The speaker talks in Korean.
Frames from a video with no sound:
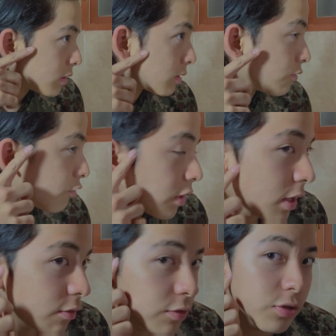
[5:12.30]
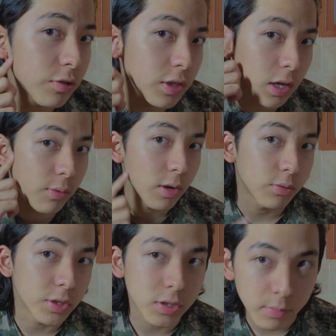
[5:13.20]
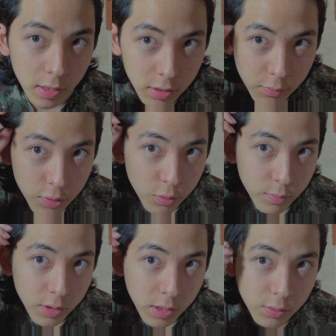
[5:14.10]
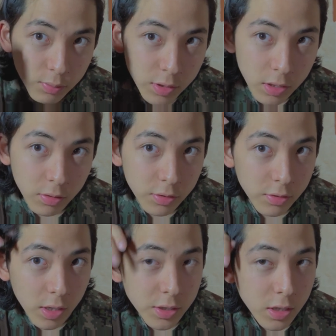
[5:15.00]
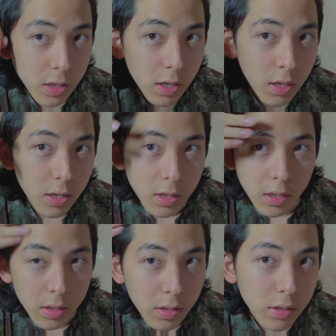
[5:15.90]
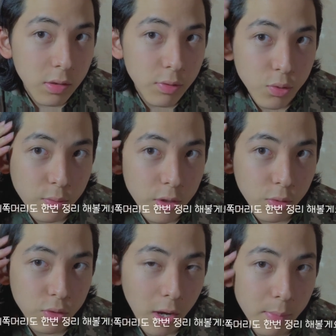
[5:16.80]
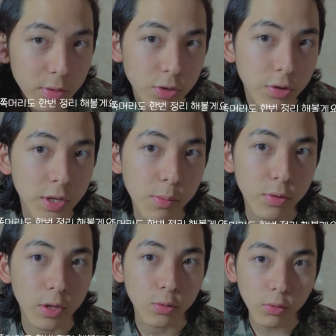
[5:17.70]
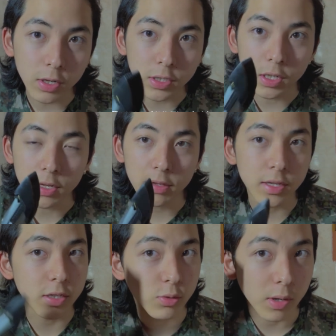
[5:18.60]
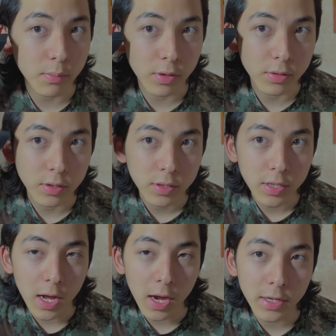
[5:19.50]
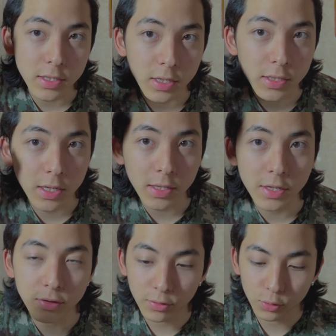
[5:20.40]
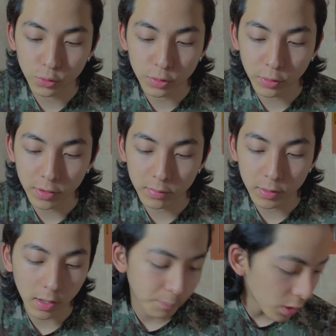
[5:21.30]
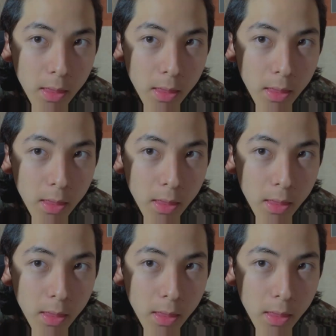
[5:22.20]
지금 구렛나루는 정리가 완료됐지만 이 위쪽 머리가 조금 길거든요, 아직. 이 위쪽 머리도 저 한번 정리해볼게요. 똑같이 2cm로 한번 살짝 그라데이션으로 조져보겠습니다.